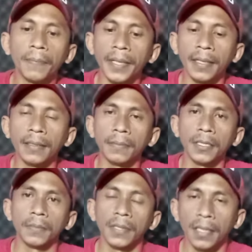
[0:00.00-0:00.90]
lb
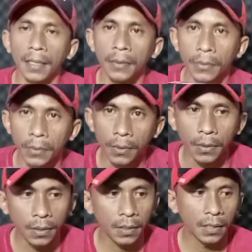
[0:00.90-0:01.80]
teman-teman ya
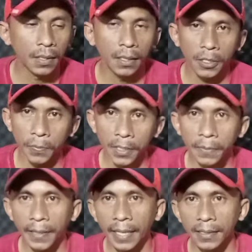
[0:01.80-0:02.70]
untuk uh,
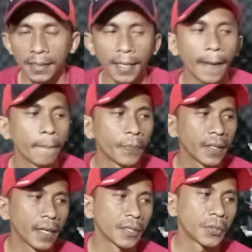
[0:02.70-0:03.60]
spesifikasinya
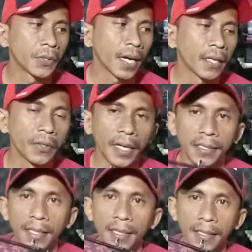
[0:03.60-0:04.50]
Ketsu Kayu
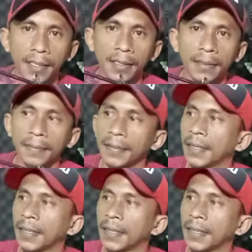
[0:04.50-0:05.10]
SE ini